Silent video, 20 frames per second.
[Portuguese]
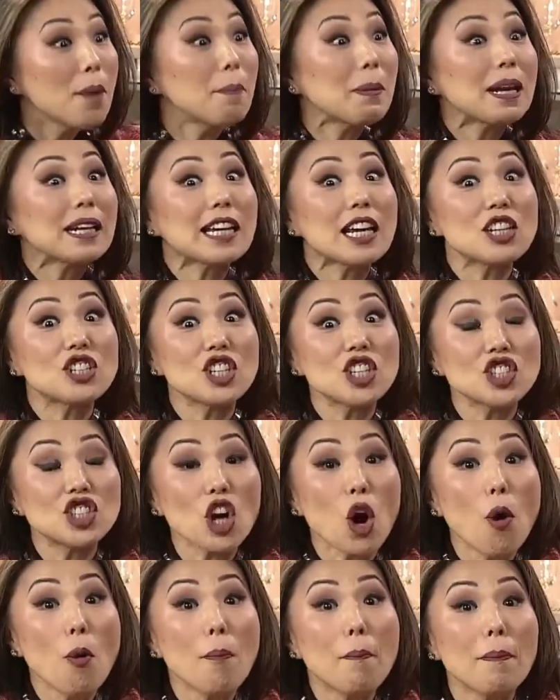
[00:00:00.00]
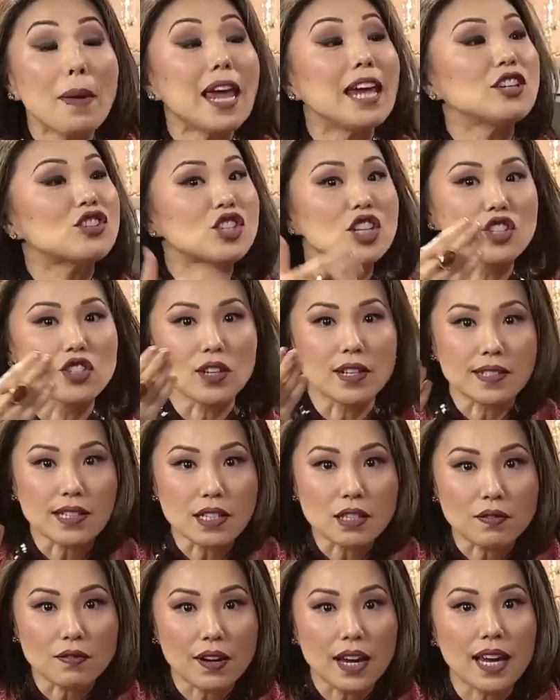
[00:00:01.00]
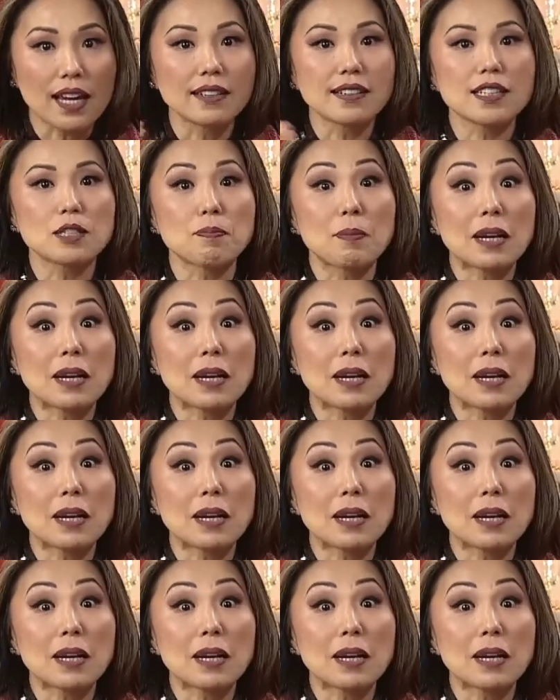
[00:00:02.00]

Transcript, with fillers: para que a gente aumente as nossas vendas,